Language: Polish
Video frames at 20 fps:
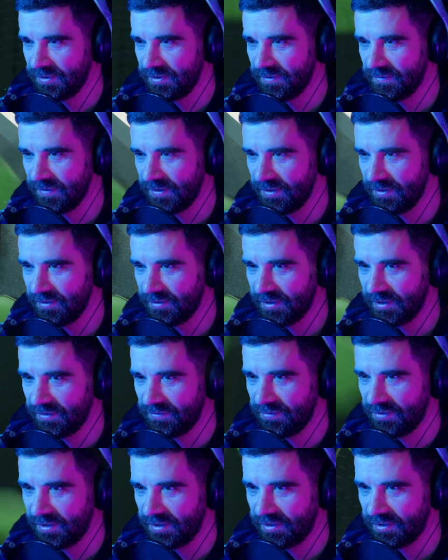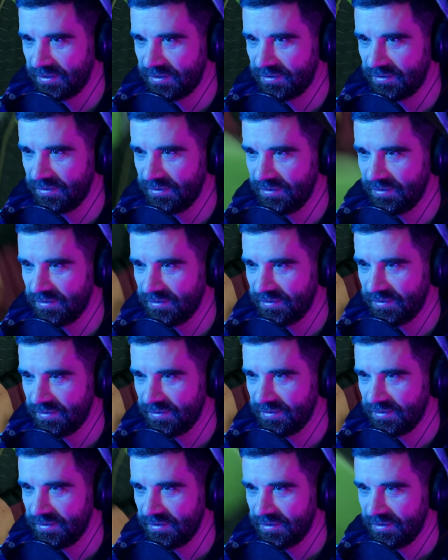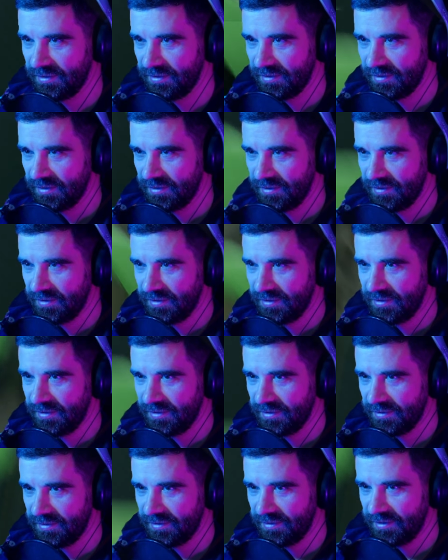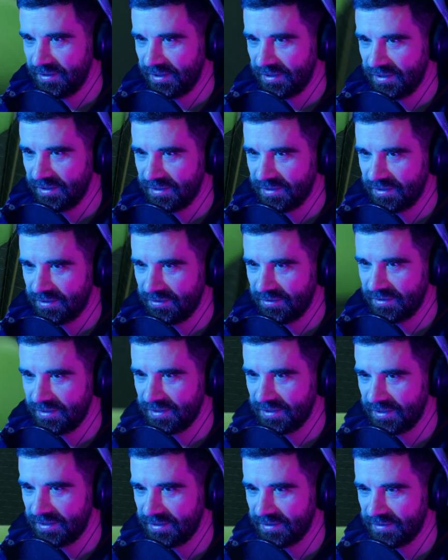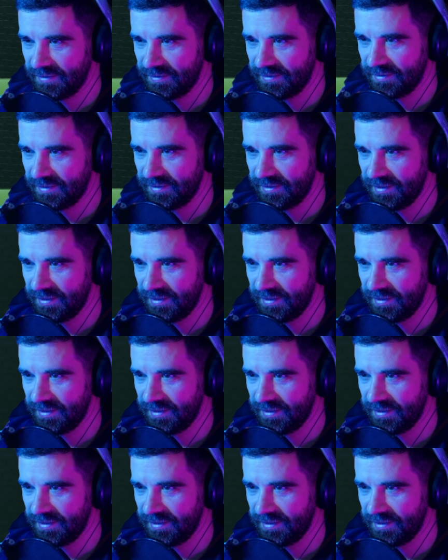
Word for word: No, ty wyglądasz, wiesz, jak kto? No. Jak ten z końca.